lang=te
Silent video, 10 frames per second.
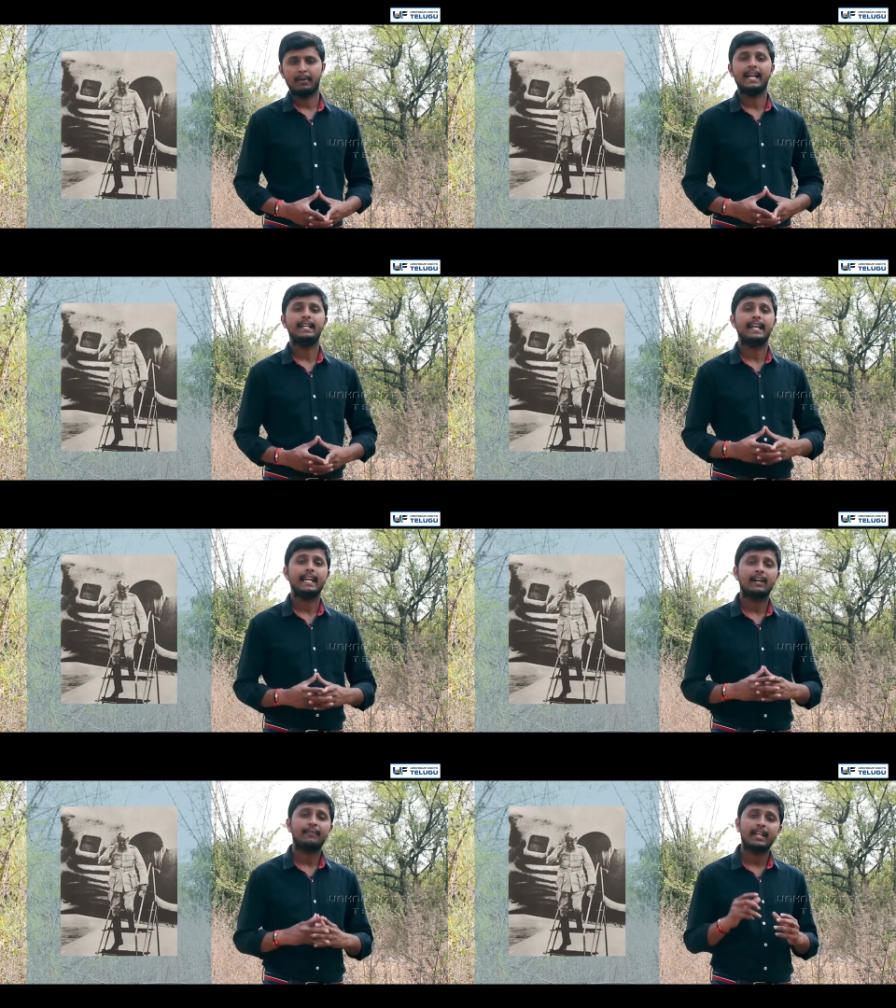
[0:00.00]
ప్లేన్
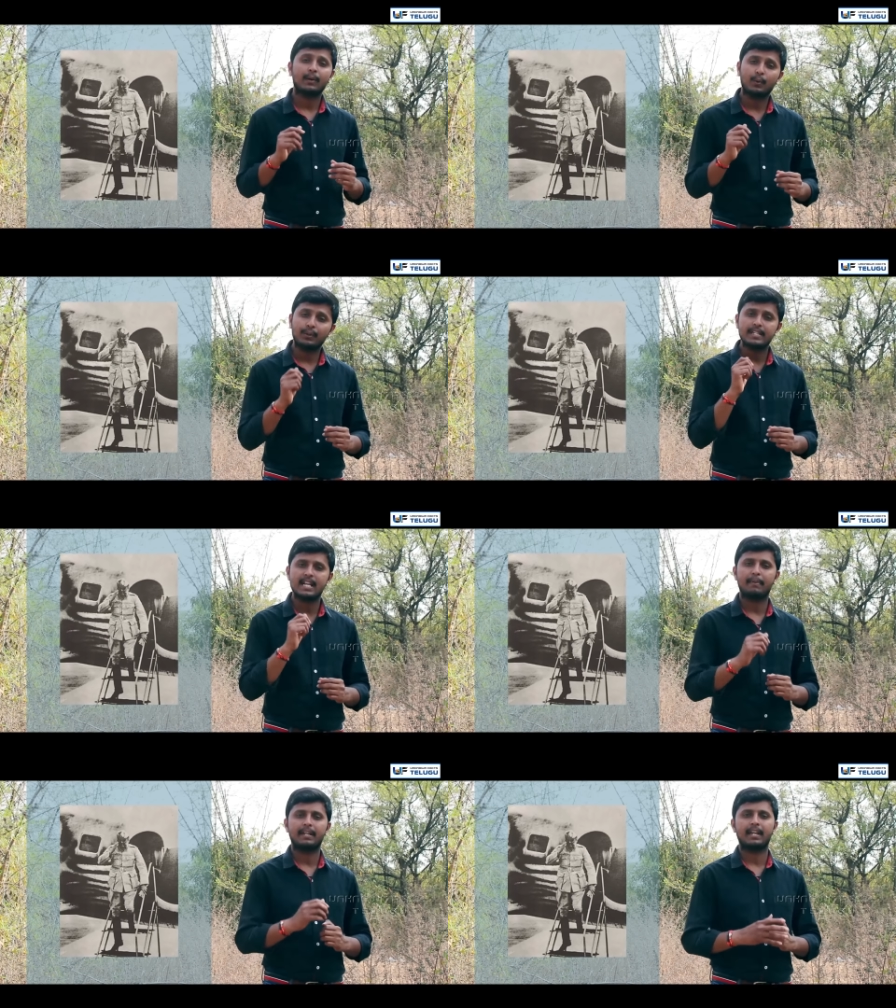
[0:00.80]
టేక్ ఆఫ్ అయిన
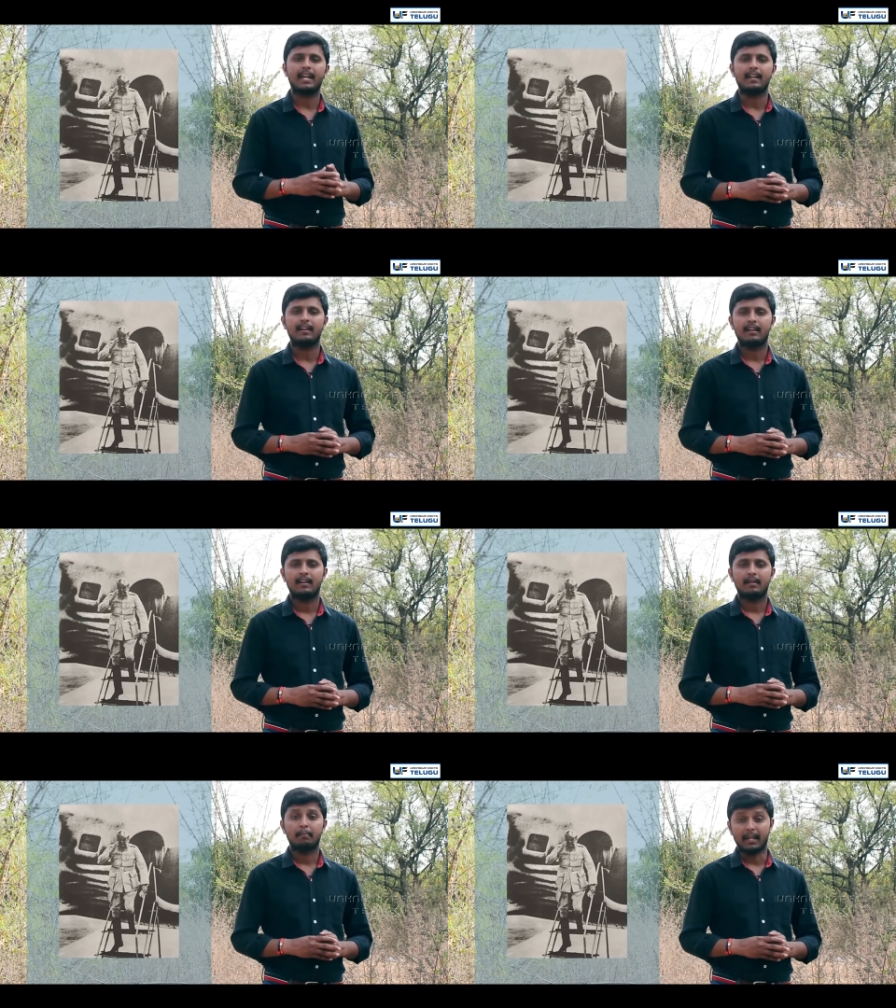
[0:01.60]
కొద్దిసేపటికే
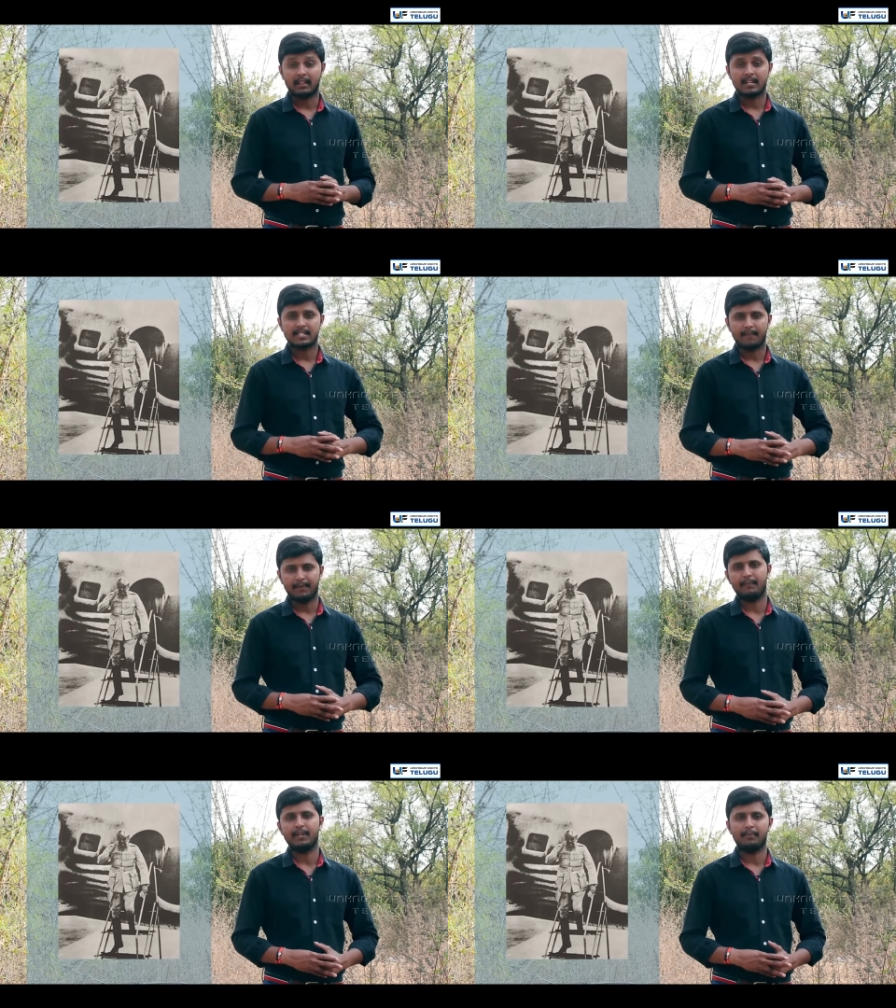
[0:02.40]
పెద్ద
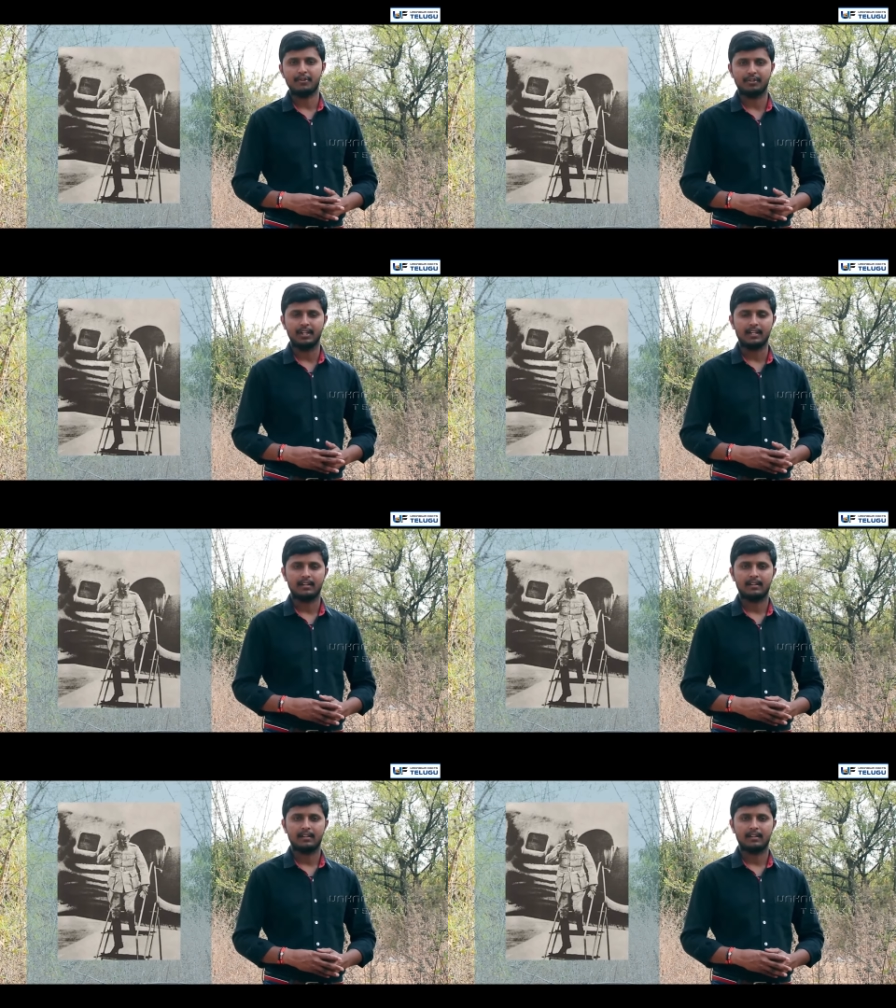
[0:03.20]
శబ్దం వినిపించింది